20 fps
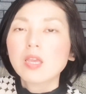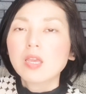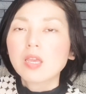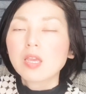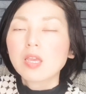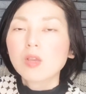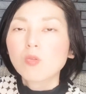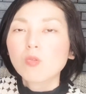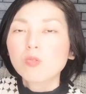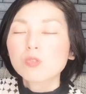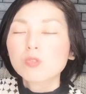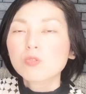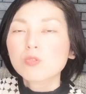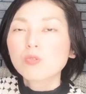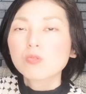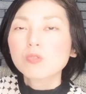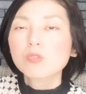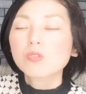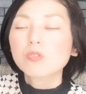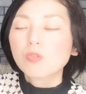えー、
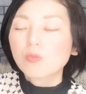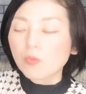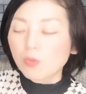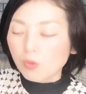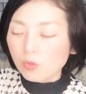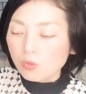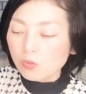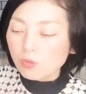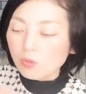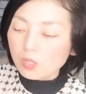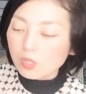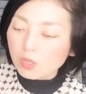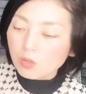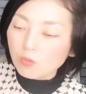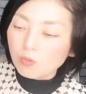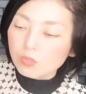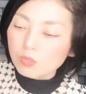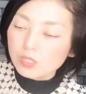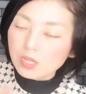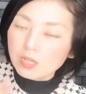コツコツと本当に
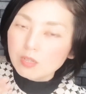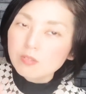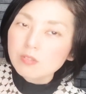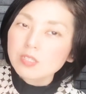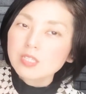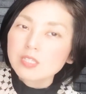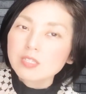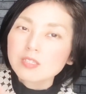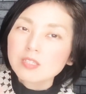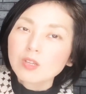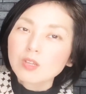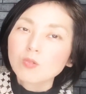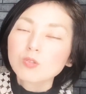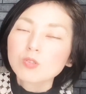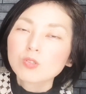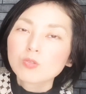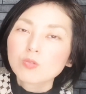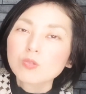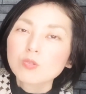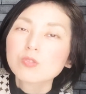こう着実に
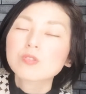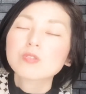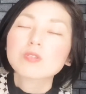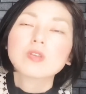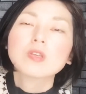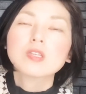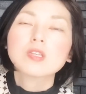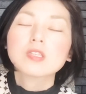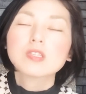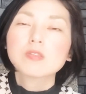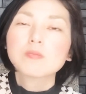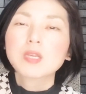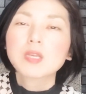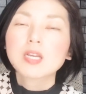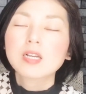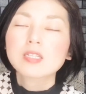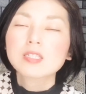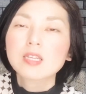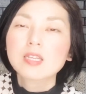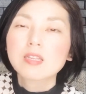コツコツ積み
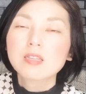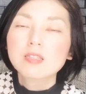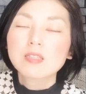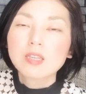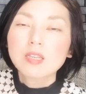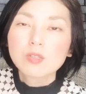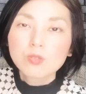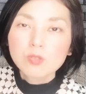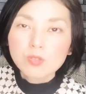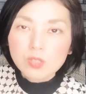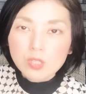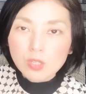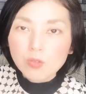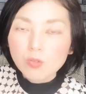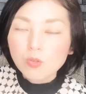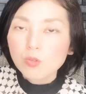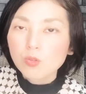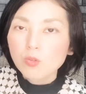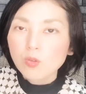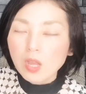重ねていくっていう
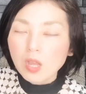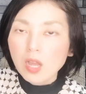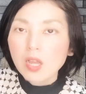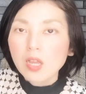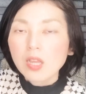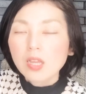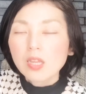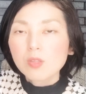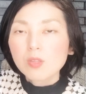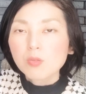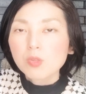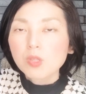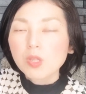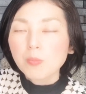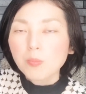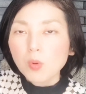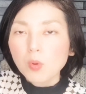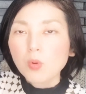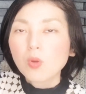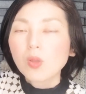ことがとて
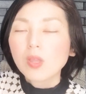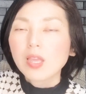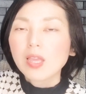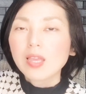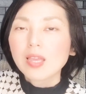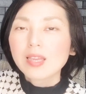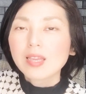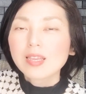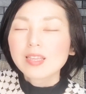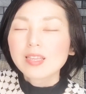も、えー、